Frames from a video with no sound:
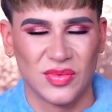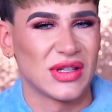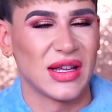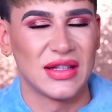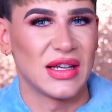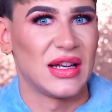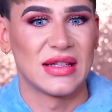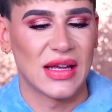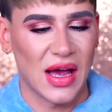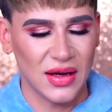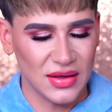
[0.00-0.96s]
Ich muss ganz ehrlich
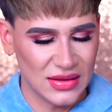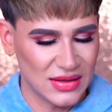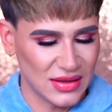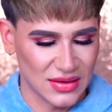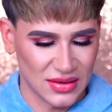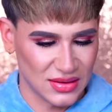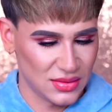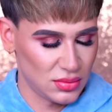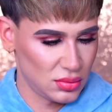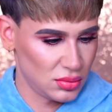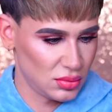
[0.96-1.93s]
sagen, ist das
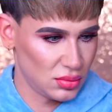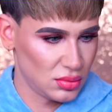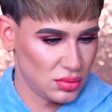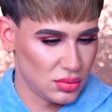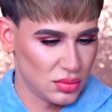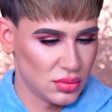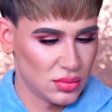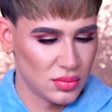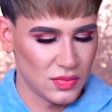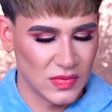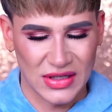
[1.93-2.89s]

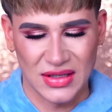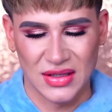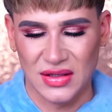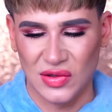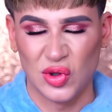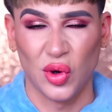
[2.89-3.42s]
sind die zu